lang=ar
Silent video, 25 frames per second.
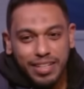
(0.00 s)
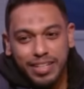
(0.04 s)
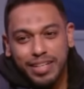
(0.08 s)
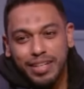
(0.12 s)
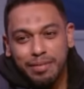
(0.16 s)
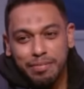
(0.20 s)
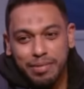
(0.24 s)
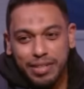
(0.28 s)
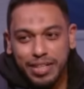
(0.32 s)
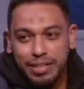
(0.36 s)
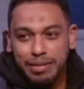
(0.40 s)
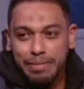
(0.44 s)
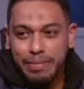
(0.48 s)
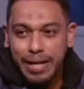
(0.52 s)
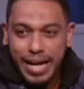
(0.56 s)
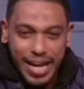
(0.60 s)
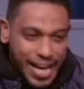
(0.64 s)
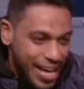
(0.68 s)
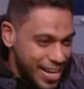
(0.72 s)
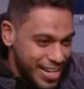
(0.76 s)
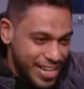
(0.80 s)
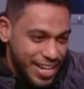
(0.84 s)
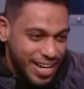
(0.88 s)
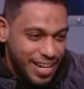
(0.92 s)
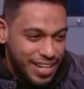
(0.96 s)
قبل قبل
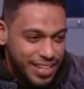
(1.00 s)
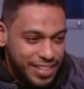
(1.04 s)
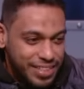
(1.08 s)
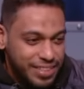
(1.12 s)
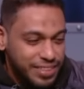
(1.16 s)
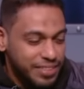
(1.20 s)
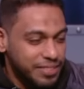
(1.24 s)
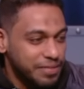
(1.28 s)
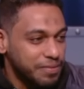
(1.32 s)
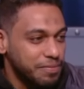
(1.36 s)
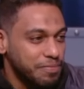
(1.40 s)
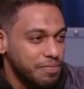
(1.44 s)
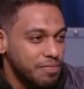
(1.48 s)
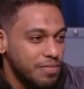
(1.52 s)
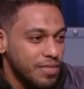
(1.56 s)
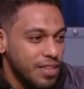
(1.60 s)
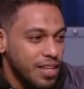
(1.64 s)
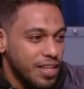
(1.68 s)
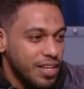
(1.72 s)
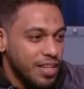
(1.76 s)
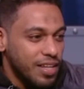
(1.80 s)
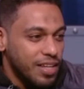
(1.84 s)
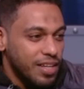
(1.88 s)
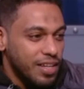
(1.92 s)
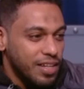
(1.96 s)
اي حاجه
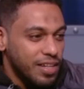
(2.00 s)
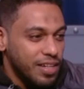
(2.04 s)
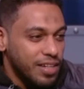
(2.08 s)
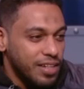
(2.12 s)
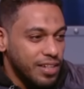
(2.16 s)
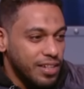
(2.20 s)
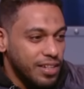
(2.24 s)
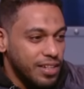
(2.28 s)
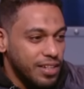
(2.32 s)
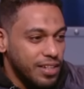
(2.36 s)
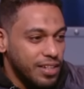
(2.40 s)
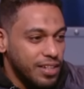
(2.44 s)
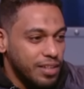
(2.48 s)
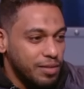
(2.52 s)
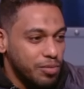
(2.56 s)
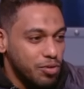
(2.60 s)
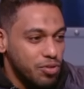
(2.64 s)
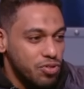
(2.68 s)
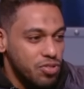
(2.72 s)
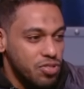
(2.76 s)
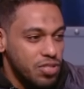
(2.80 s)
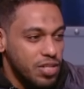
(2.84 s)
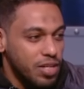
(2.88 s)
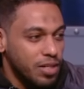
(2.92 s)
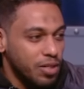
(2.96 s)

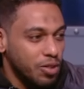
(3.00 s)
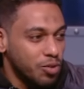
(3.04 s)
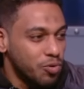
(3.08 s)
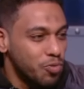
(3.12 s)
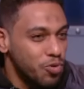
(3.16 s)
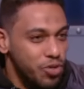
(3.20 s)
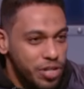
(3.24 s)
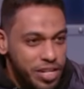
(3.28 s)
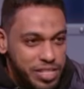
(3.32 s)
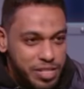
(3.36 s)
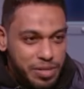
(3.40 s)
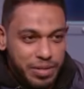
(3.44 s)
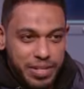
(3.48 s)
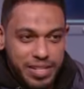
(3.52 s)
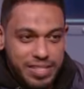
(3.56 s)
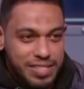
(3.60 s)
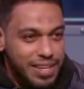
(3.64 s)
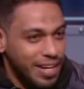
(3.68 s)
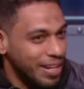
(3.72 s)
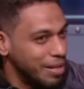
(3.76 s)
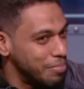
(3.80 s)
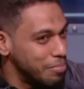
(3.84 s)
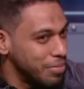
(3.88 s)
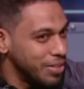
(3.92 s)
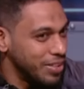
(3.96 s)
آه بص جمهور نادي
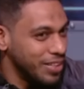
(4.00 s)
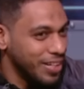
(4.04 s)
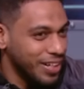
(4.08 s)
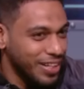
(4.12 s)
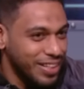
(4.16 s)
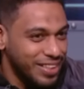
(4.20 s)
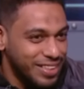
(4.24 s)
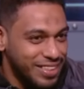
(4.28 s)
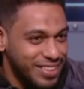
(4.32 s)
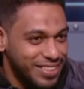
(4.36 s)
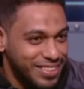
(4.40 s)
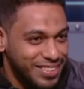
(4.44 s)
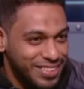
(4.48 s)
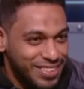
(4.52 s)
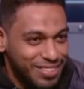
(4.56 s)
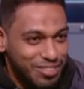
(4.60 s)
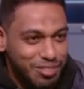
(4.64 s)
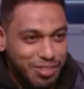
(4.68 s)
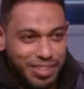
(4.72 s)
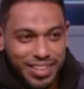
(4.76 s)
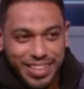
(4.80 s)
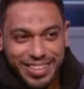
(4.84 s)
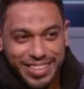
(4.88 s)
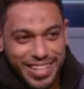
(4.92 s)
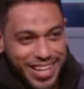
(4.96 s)
الزمالك زعلان منك
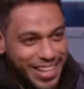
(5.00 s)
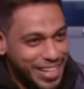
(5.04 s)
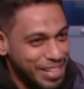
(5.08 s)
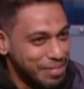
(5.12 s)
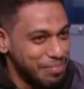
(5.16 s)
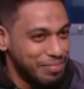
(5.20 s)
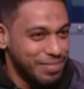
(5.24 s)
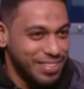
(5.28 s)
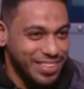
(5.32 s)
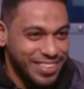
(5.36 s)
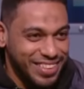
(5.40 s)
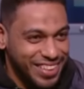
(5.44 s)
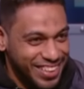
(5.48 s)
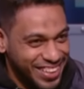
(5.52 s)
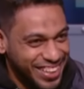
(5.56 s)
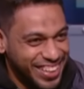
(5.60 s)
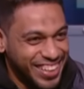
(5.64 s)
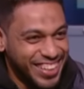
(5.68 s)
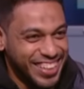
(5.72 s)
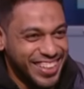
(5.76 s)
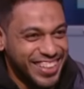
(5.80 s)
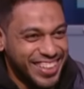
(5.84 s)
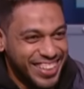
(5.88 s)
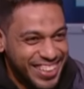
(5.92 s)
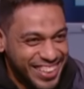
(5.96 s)
جدا وانا اتهاجمت انت
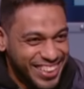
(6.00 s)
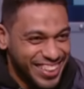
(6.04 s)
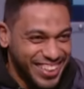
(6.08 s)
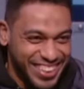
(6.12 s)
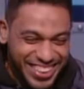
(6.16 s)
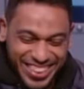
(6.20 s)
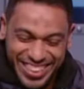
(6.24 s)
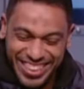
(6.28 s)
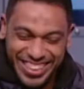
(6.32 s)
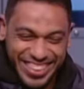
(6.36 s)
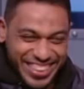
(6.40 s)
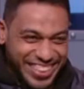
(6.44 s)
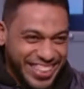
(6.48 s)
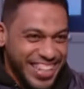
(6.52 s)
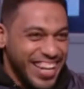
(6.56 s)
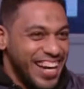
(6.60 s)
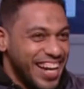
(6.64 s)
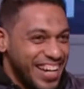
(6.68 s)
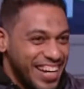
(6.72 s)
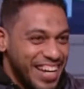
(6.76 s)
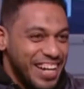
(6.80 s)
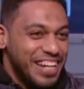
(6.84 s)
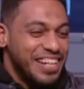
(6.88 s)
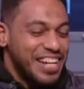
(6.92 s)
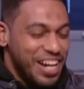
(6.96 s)
داخل عليا سخنيه كده
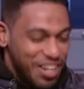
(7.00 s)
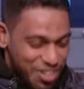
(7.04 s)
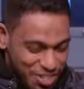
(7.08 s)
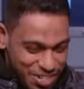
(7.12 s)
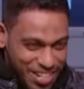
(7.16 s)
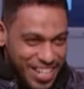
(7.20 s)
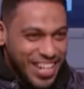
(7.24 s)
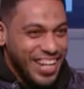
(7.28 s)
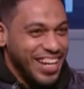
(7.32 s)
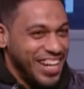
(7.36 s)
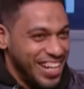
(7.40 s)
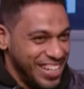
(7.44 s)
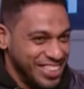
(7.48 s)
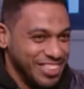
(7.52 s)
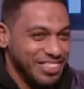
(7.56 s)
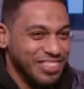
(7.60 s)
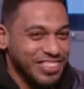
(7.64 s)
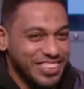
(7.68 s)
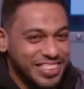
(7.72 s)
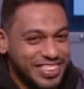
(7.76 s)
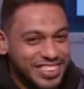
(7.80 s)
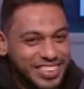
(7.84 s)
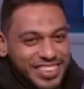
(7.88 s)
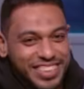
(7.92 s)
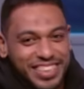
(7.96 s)
لا انا هقول لك على
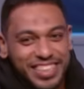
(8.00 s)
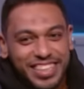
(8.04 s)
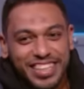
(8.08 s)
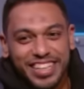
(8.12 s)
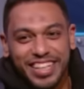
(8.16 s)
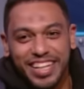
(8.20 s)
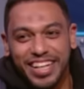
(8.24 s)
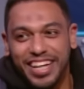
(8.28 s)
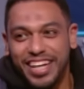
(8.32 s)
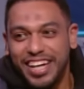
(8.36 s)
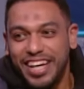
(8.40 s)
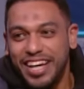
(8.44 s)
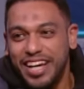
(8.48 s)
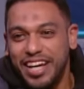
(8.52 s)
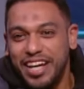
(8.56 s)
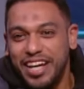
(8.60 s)
حاجه دلوقتي